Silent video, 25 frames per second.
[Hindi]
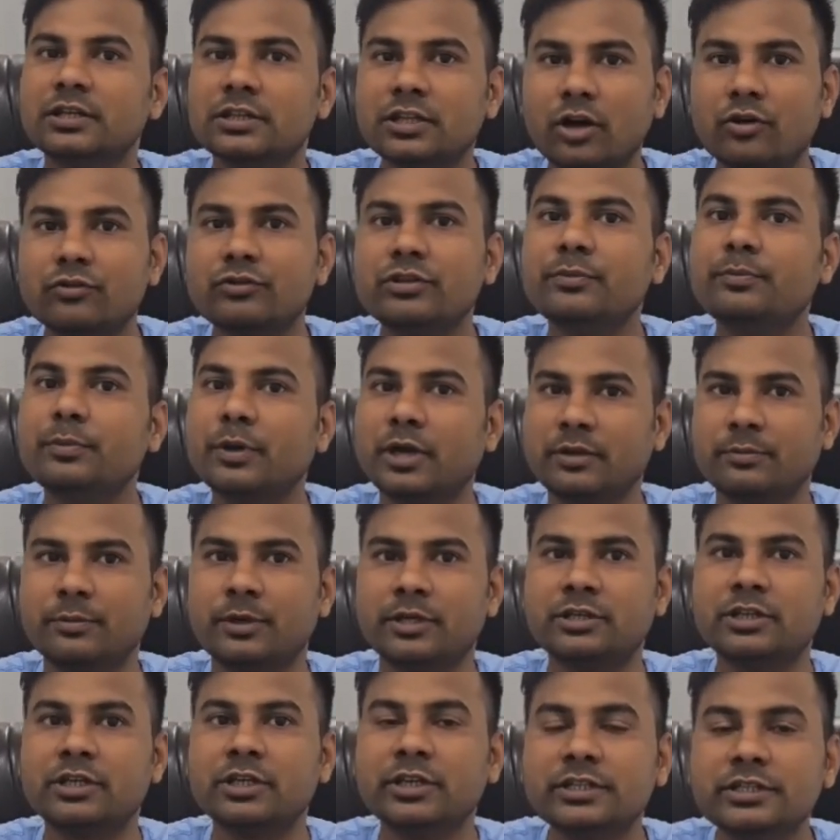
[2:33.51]
थाउजेंड पर
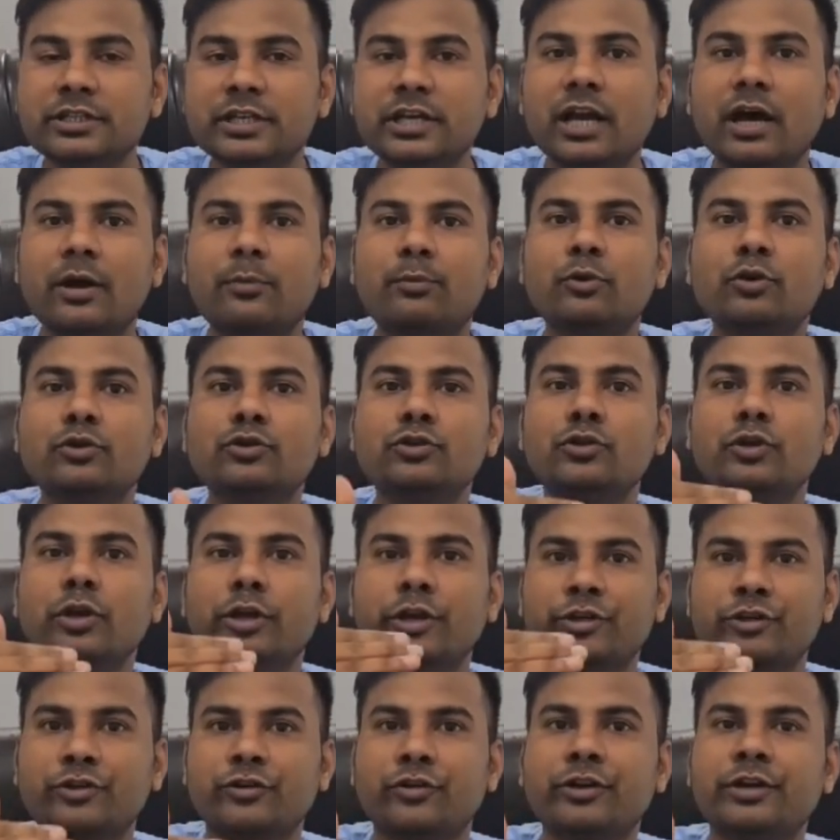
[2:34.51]
मंथ ये आपको जो
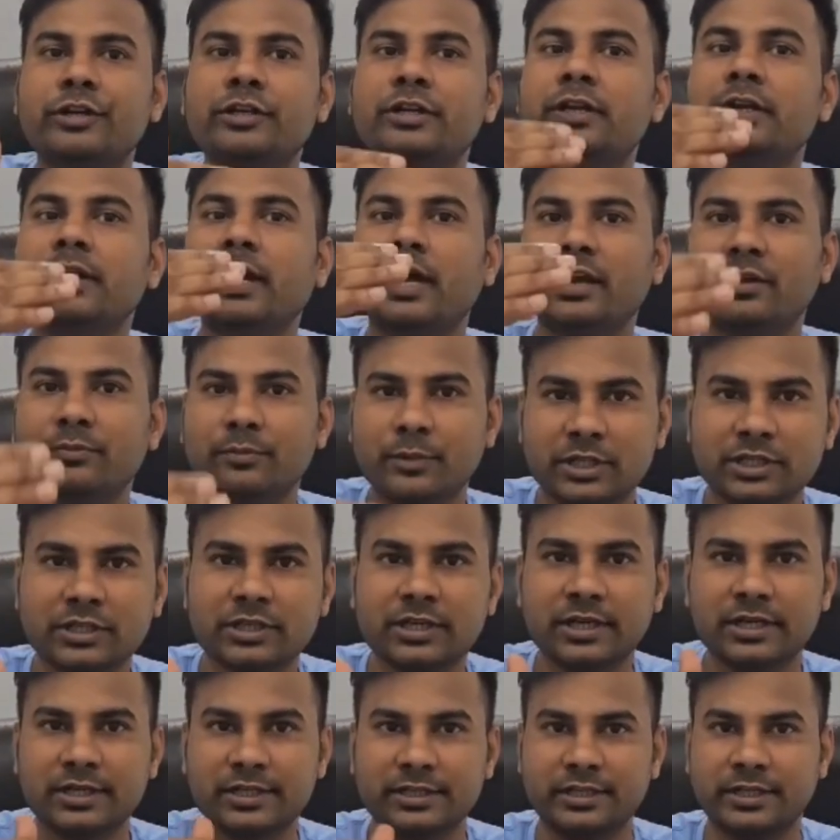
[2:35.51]
एश्योर रिटर्न नाइन मंथ
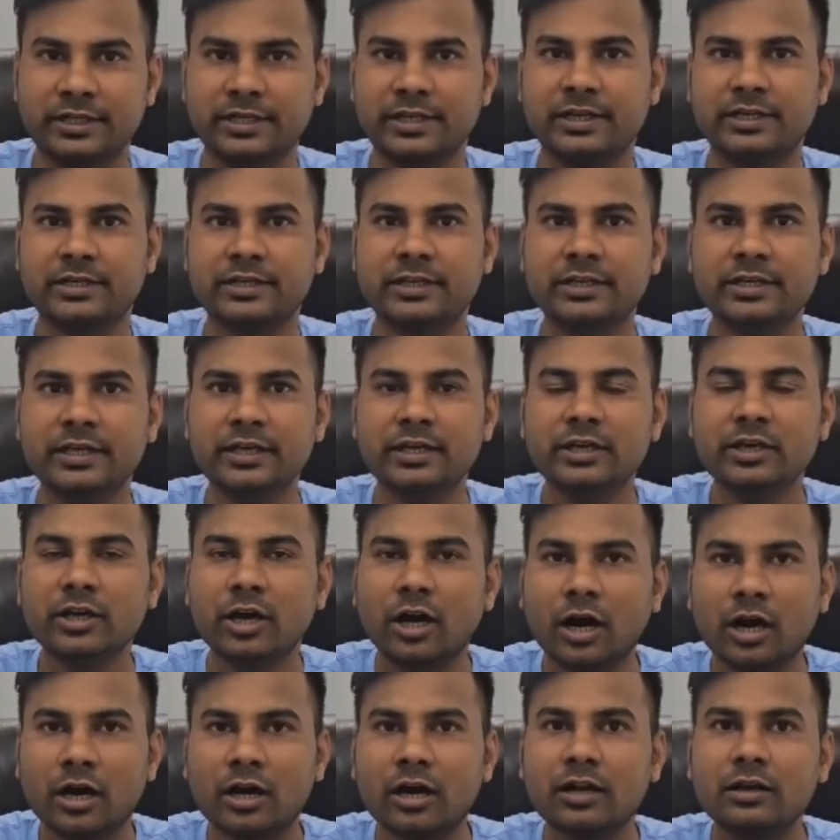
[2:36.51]
के लिए दे रहे हैं ठीक है
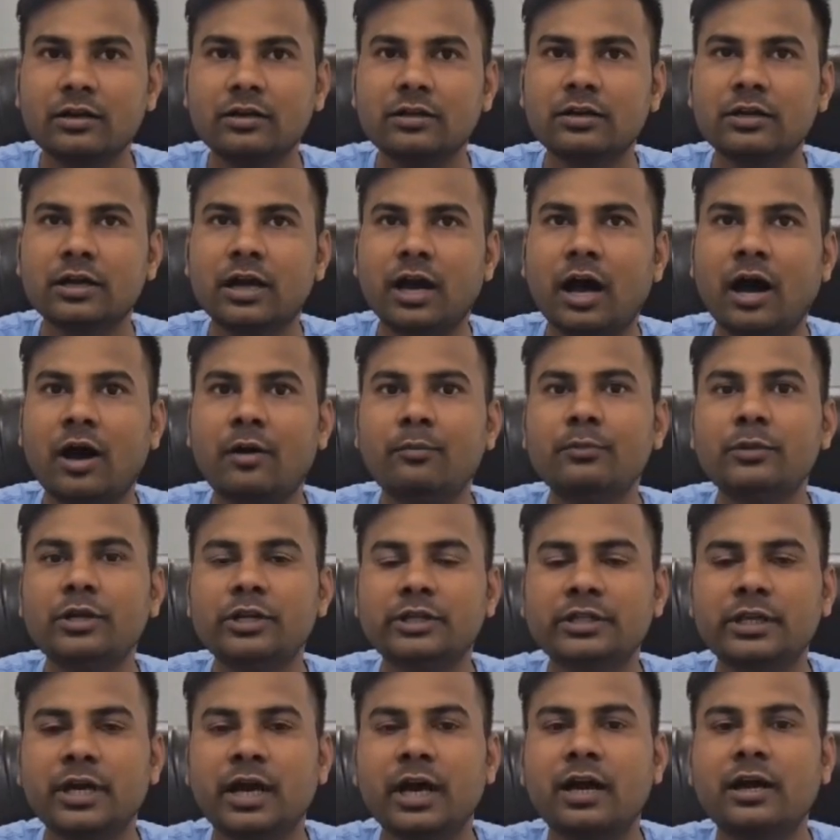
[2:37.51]
अगर हम
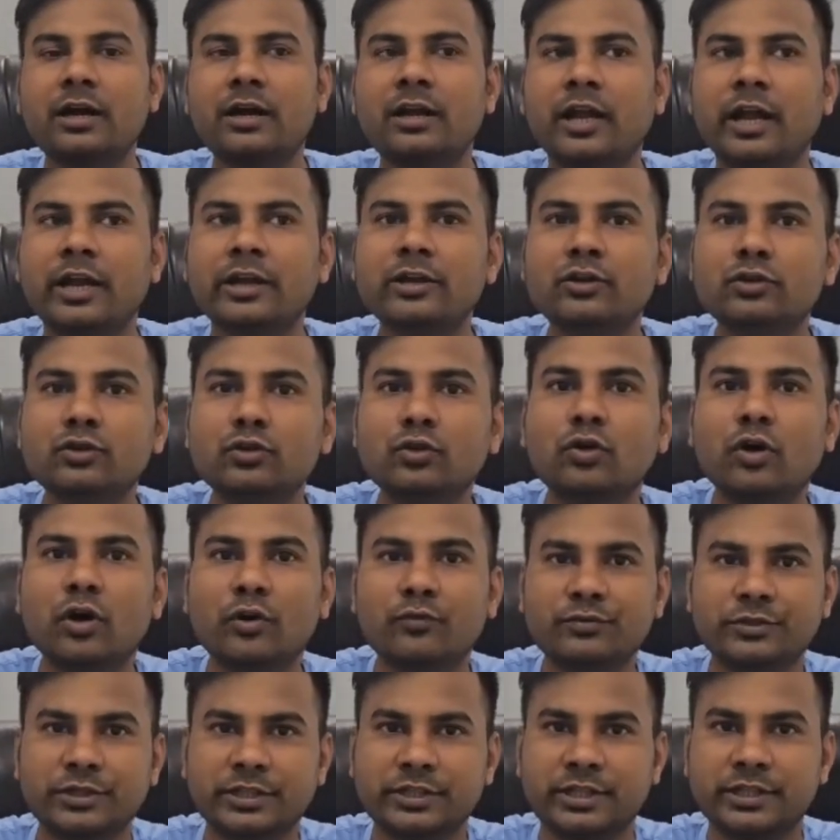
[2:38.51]
यहाँ क्लाइंट को दो
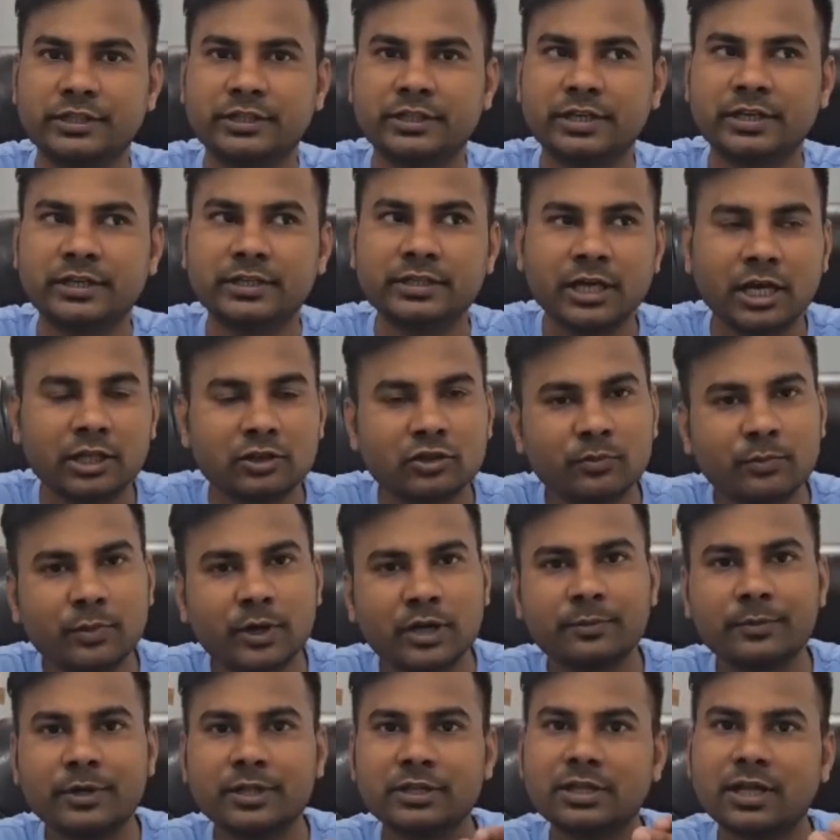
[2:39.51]
ऑप्शन देते हैं या तो
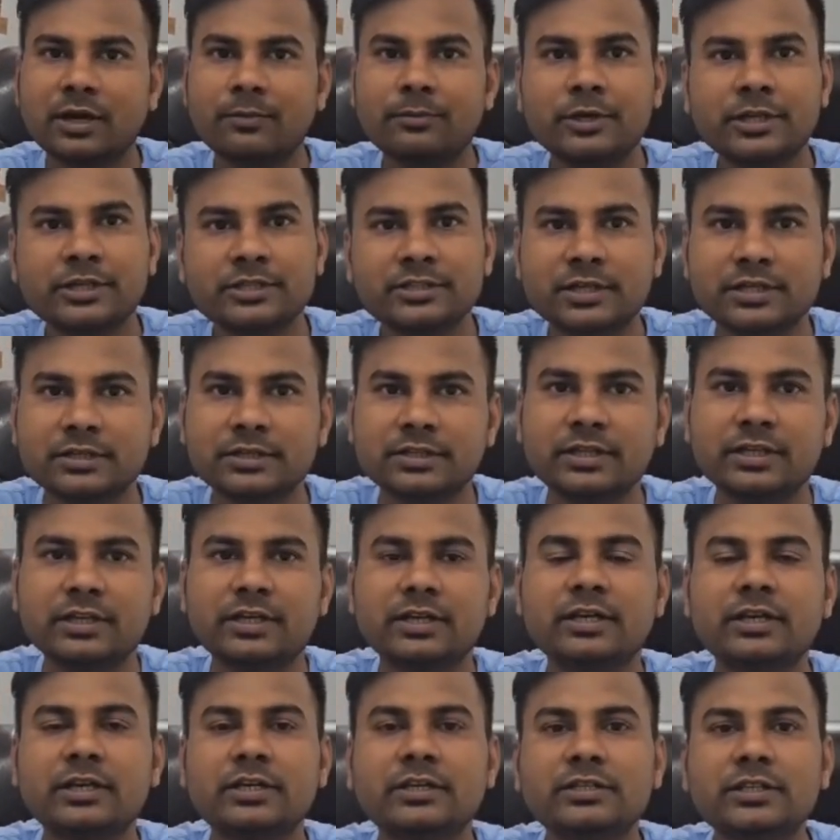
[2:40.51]
पर मंथ आप ले सकते
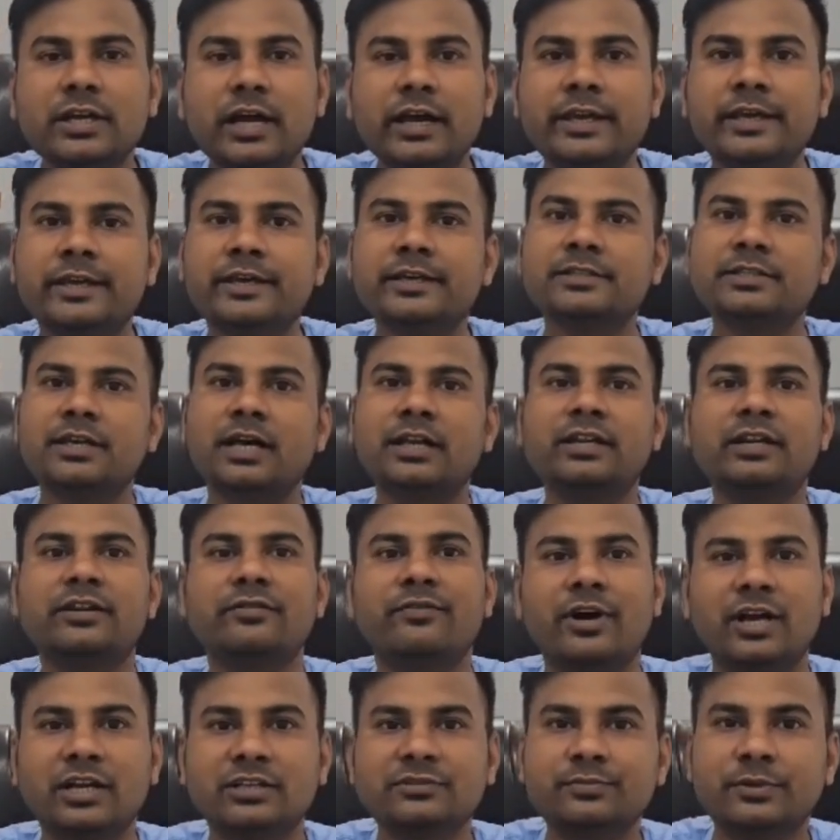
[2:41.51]
हैं या एक साथ
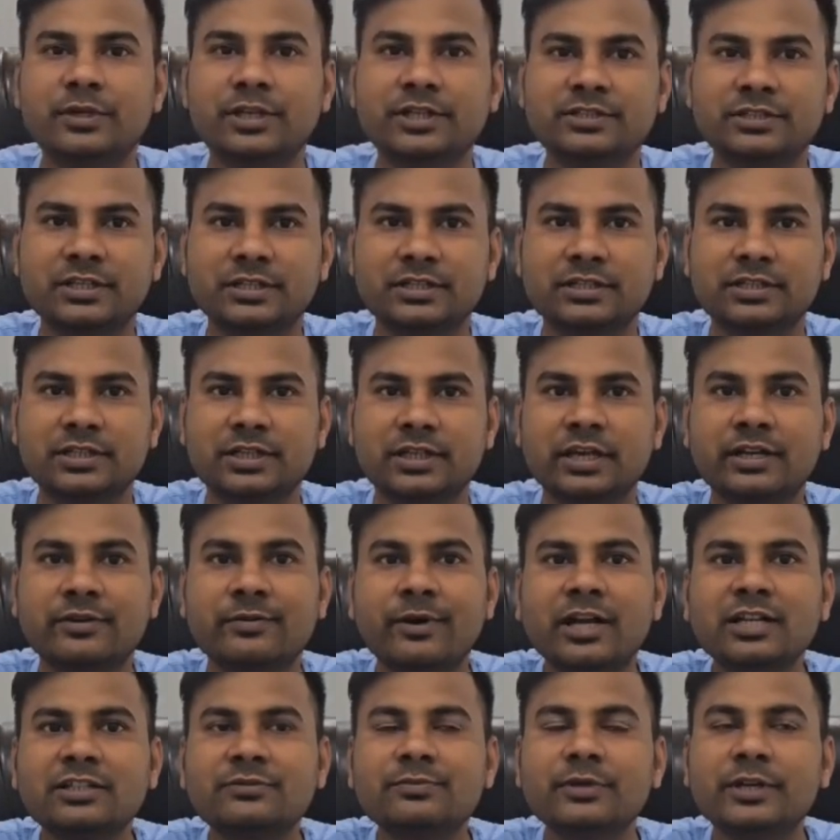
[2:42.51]
एडवांस में ले सकते हैं
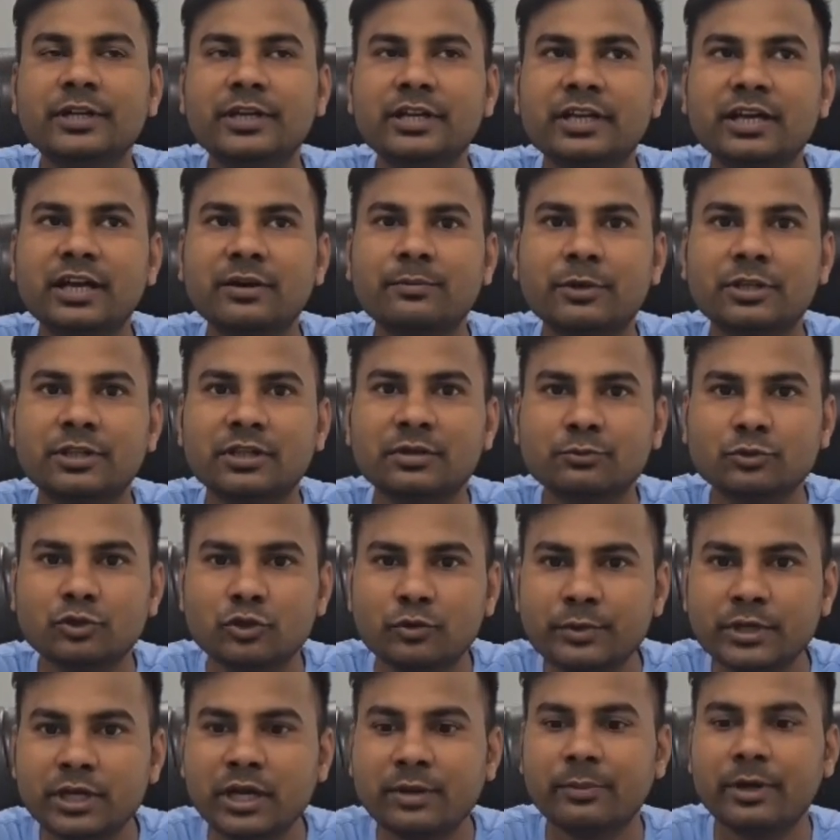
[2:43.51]
एडवांस में लेने का मतलब
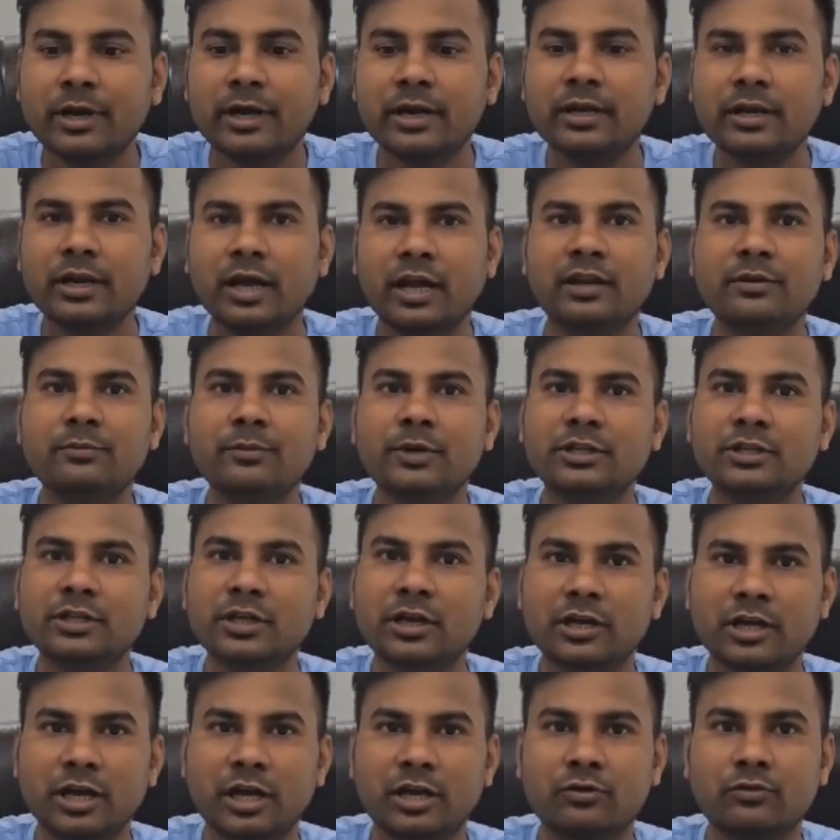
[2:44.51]
जो भी हमारे नाइन मंथ
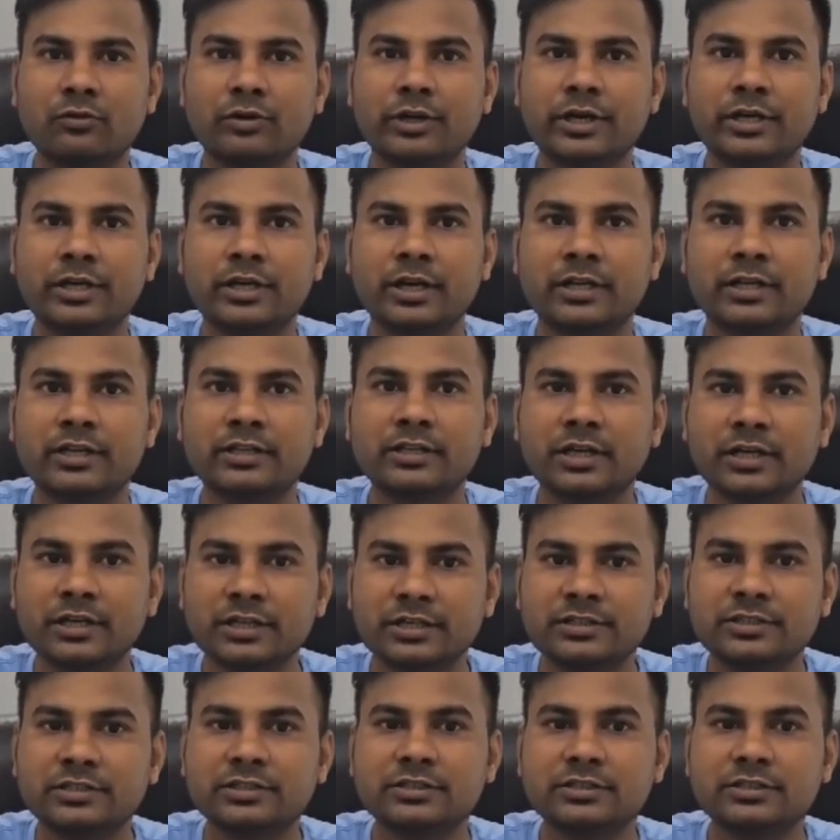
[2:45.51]
का कैलकुलेट करके थर्टी